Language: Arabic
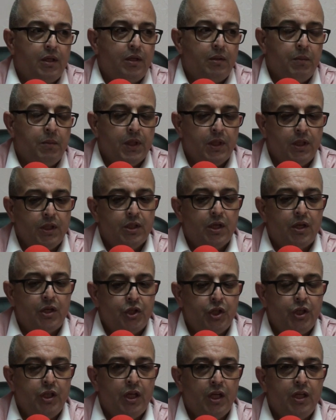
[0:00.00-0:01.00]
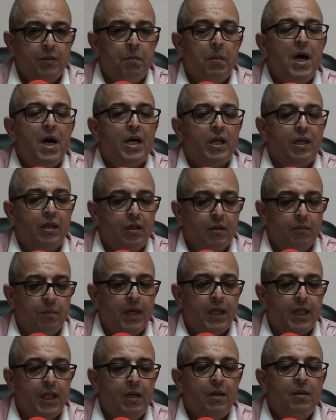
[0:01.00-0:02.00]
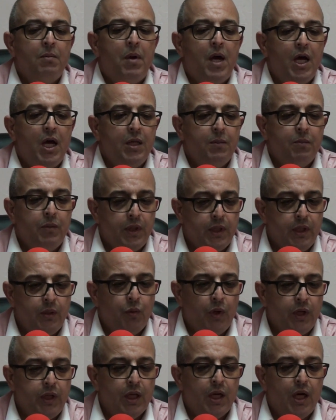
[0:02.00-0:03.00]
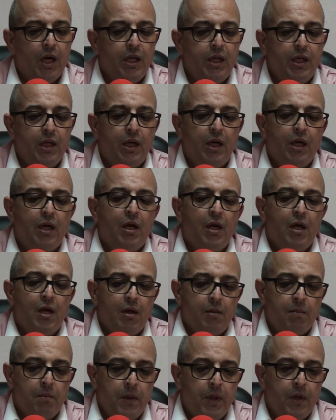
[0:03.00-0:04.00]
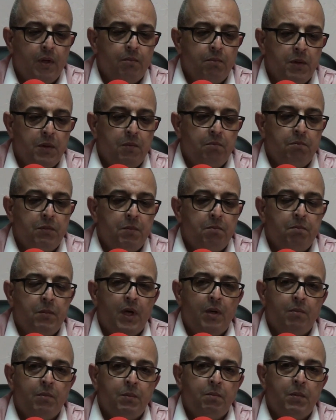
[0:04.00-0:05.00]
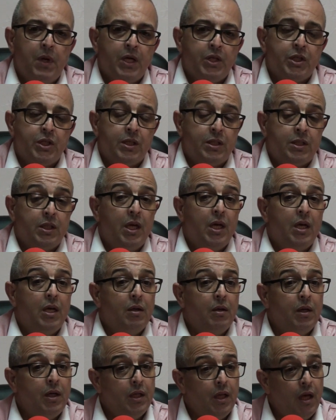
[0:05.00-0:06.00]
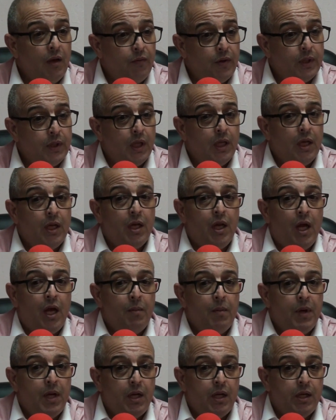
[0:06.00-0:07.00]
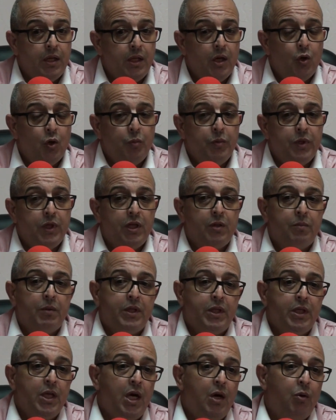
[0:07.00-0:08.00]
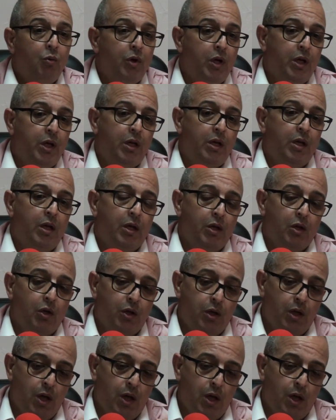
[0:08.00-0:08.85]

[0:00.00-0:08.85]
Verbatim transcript: باختصار شديد هذه بعض بعض المعالم اللي وهي قليله من مما مما انجزناه اضافه للعمل اليومي للمدينه حول اننا